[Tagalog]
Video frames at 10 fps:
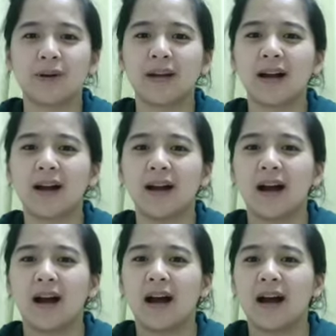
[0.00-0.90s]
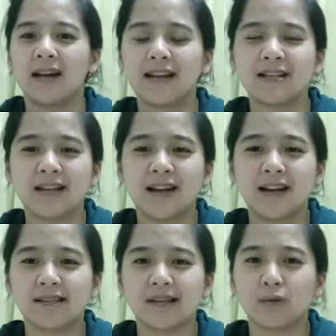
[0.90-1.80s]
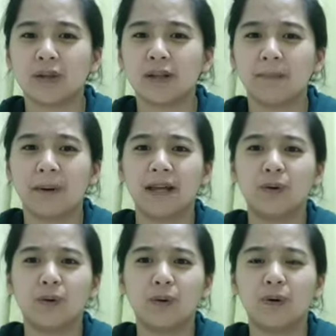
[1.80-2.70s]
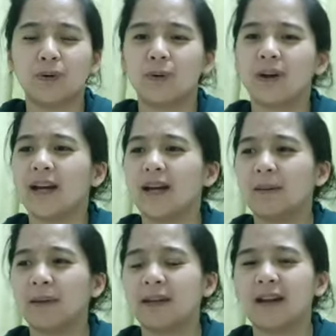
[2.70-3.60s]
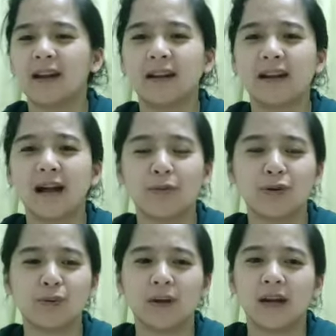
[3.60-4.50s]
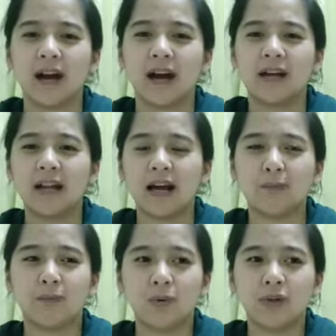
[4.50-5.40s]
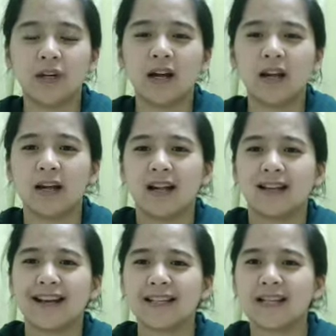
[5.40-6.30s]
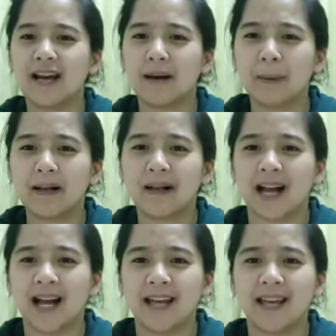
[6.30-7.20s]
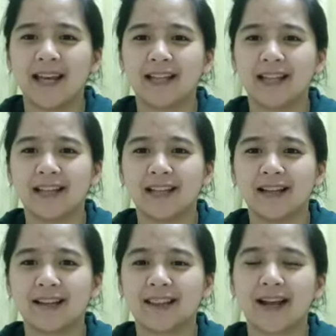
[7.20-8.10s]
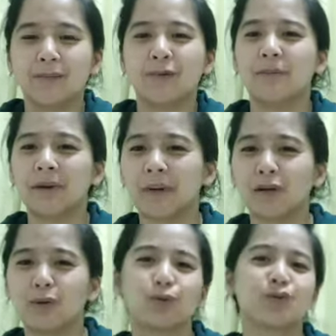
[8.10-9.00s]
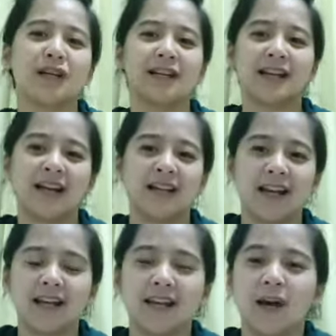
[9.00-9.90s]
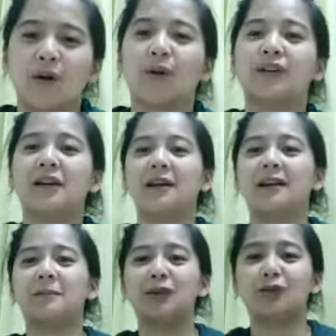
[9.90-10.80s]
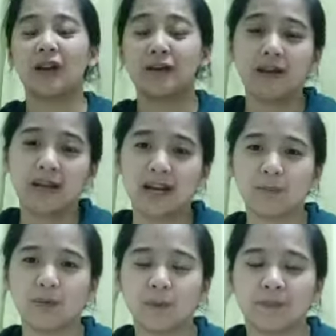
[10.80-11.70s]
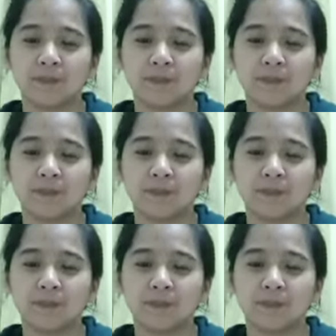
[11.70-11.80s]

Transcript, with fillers: o kaya nasa na ang kasagutan ng Panginoon, o kaya naman nagreklamo yung anak mo na nasa na ang pagkain, ang tagal mo naman magluto dyan nanay, o kaya naman yung kaibigan mo,